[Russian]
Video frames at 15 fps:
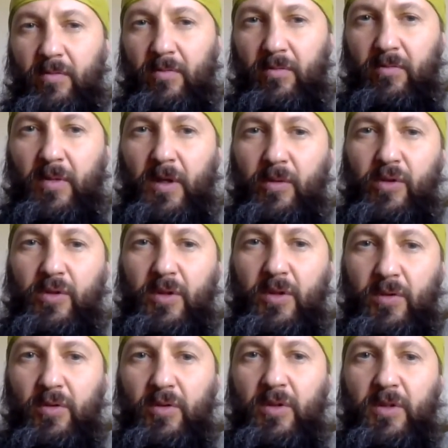получится
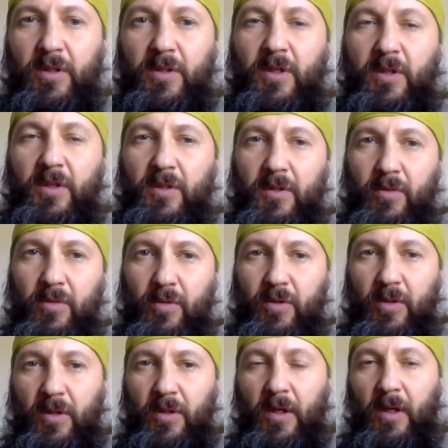сосны, сажайте
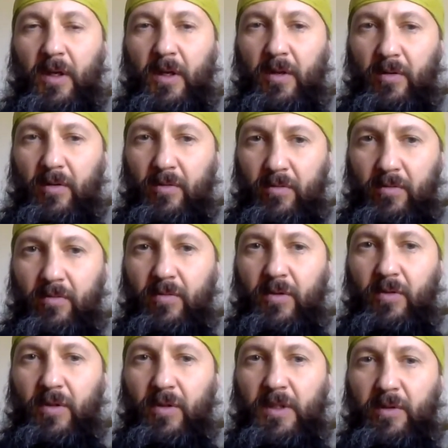сосны. Ну,
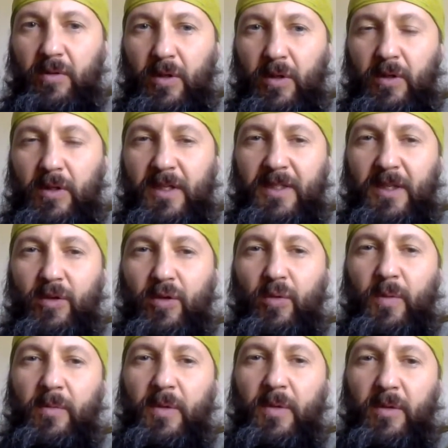есть, есть такой
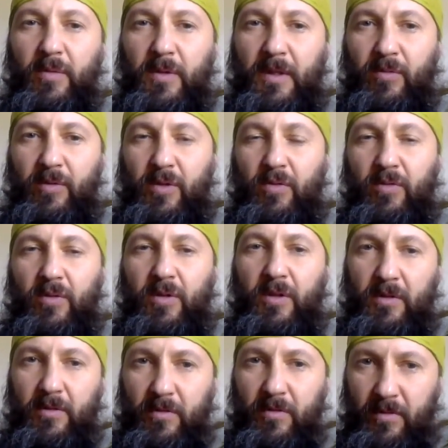момент, потому что он
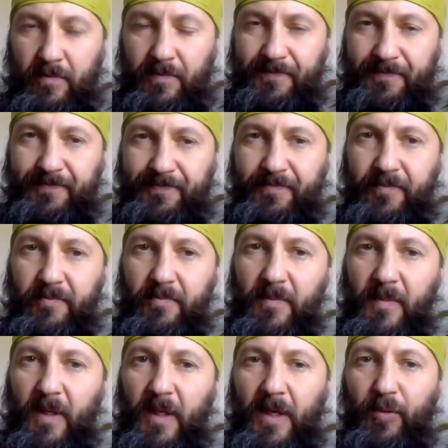э,
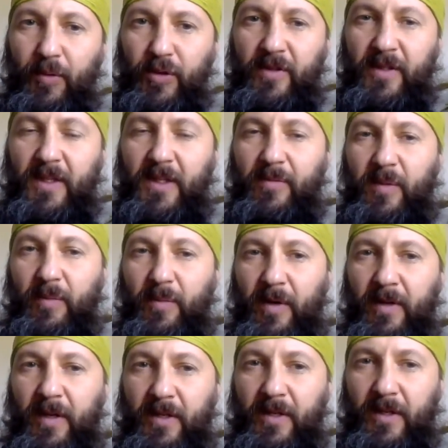работает в данном
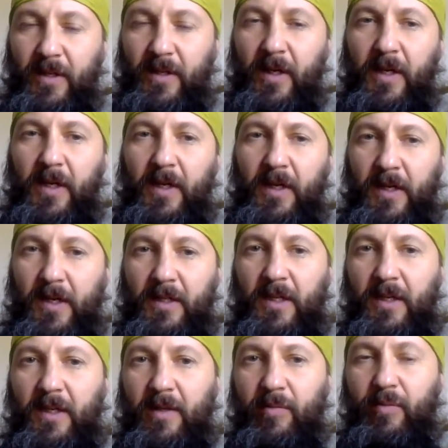направлении.
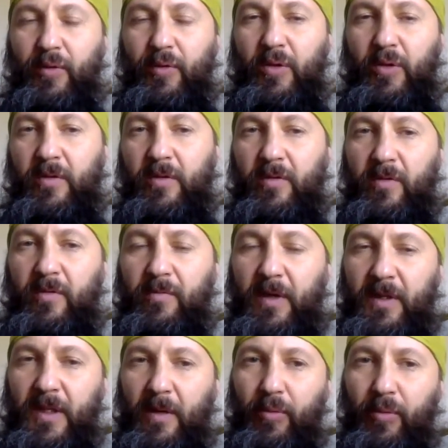Когда будет э,
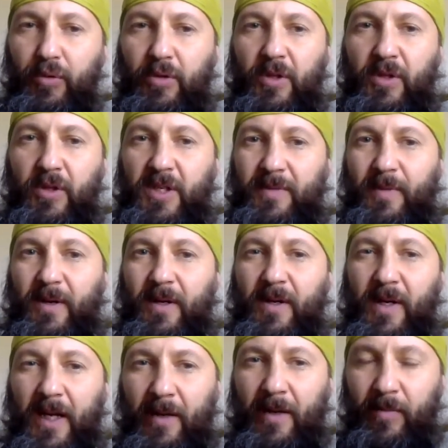отработана часть
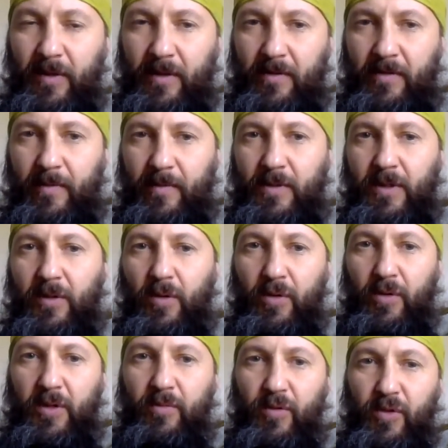программы, вам эти
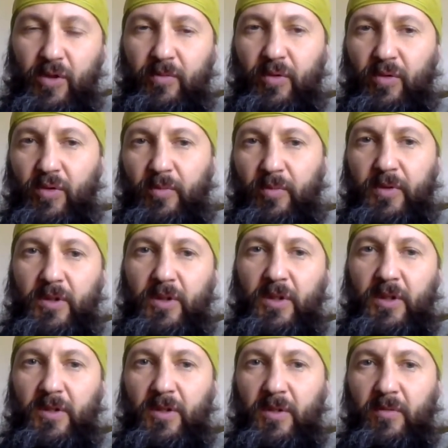локты можно будет уже починить
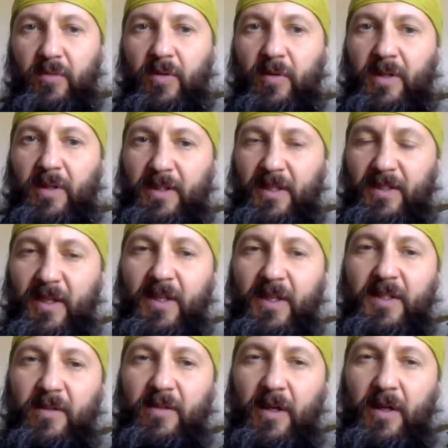достаточно, вы
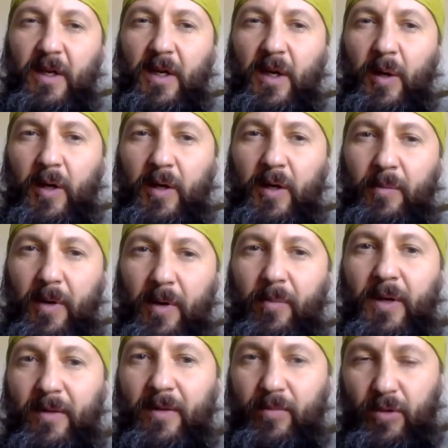осознаете а,
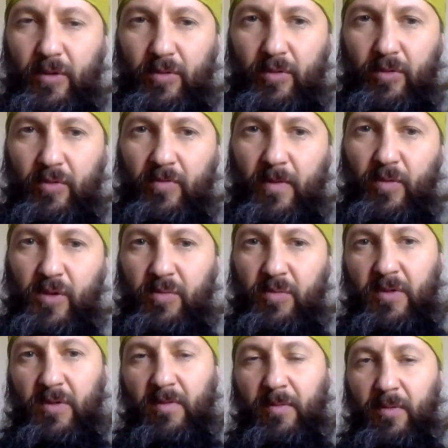проблему эту. Вам может быть
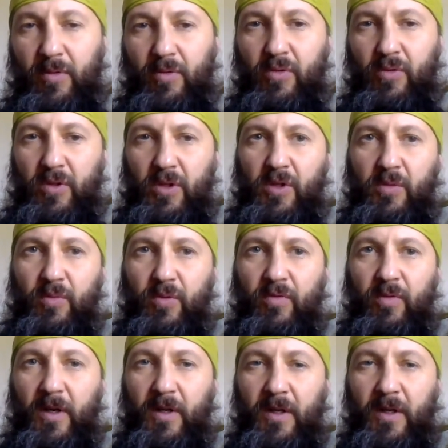этот вопрос уже решить
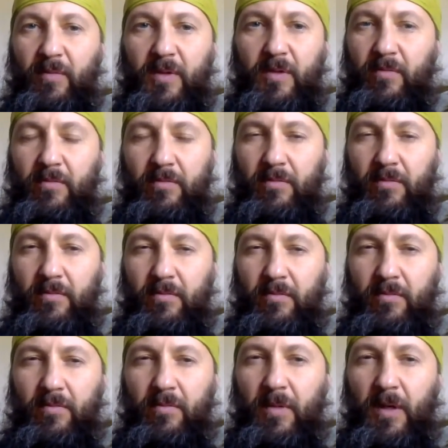буквально какими-то
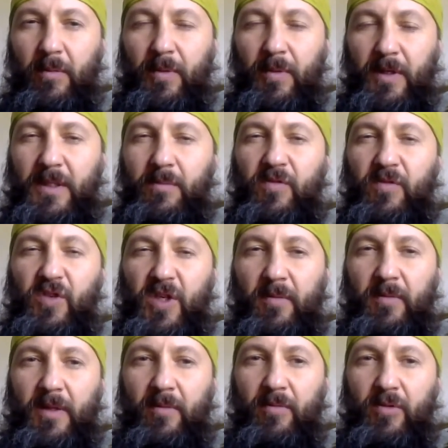простыми
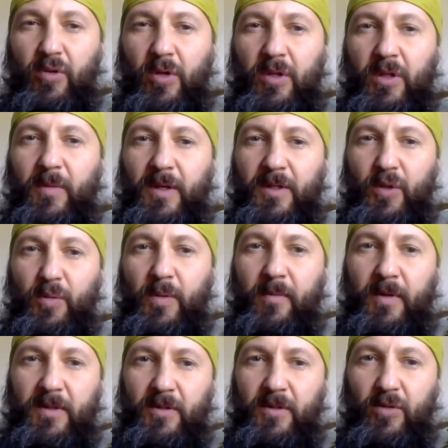вещами, там, чуть ли не матью
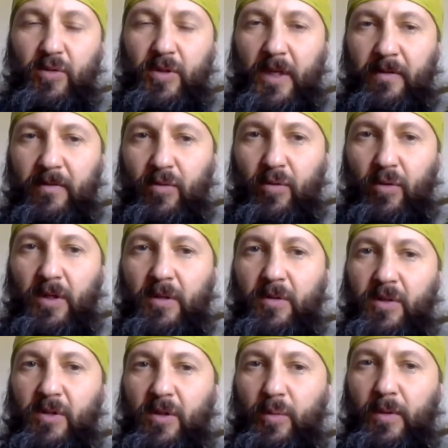помазать суставы, и вдруг они
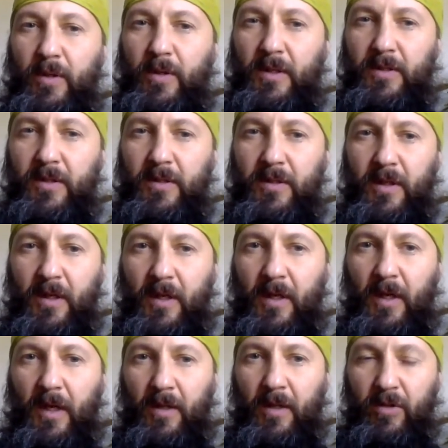начинают проходить.
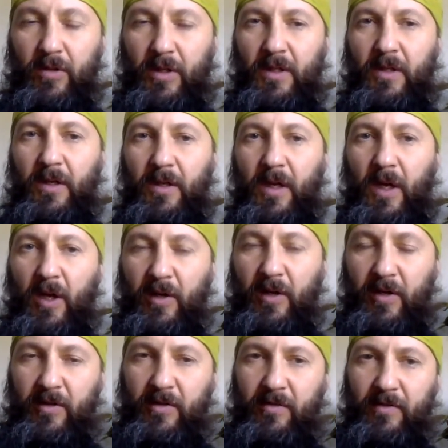когда
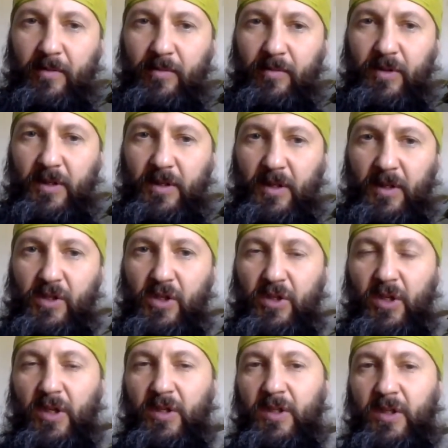вам эти
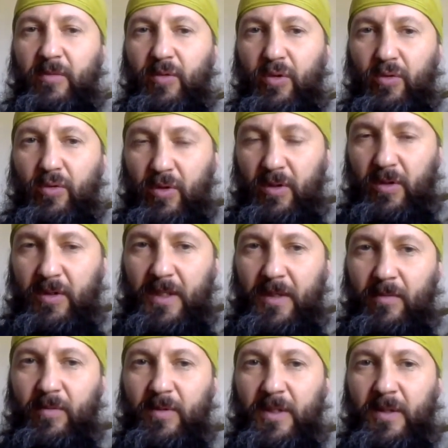ограничители снимут уже
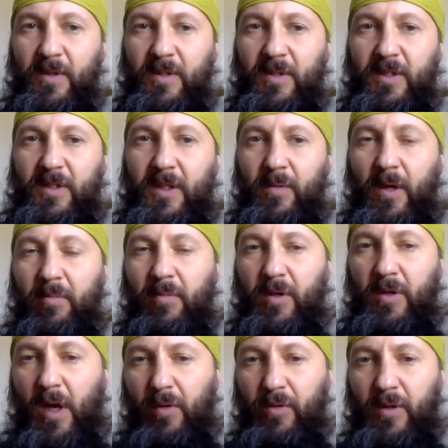сам, сама система, либо
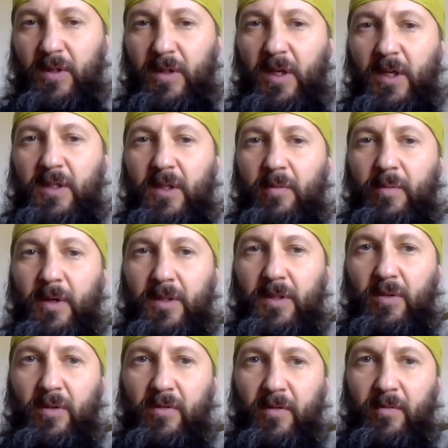какой-то целитель
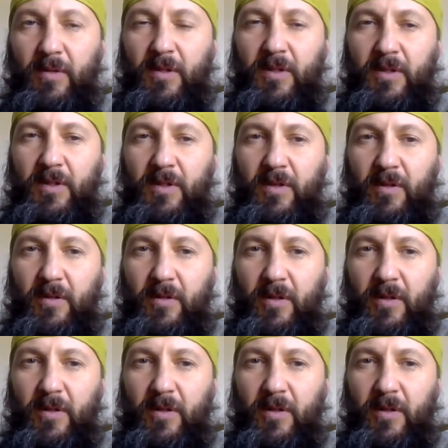придет и вам это сделает.